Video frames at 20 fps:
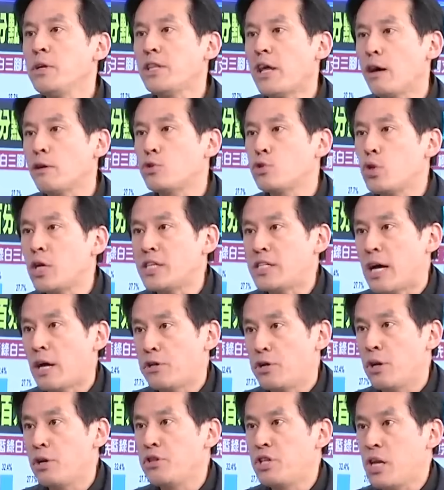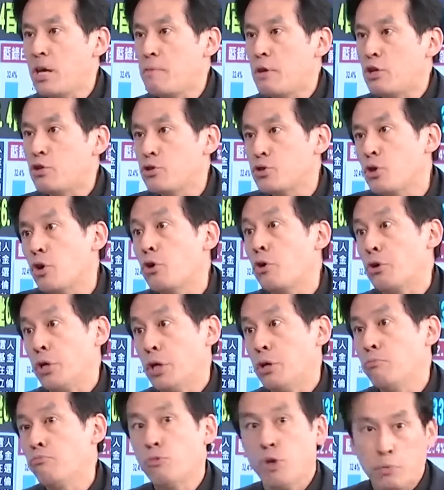党最强的人提名就是侯友
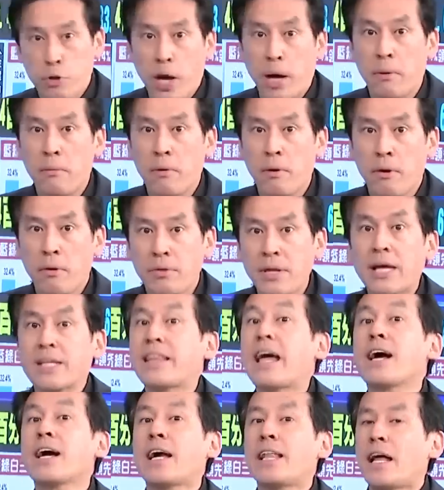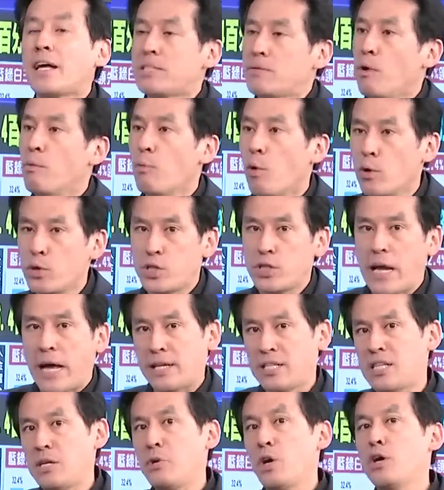谊，对不对？那当看他怎么模式来。
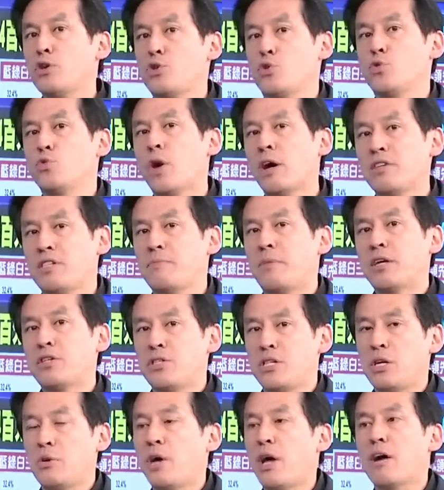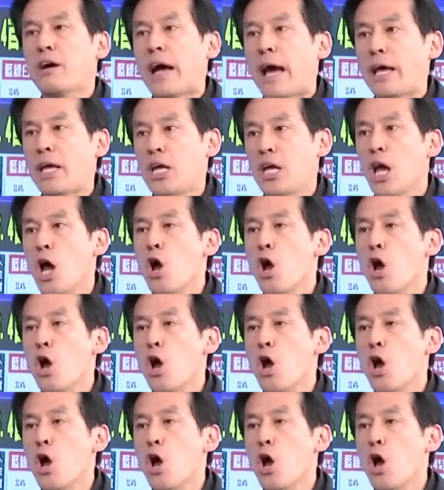四月二十五号新北市议会要开议，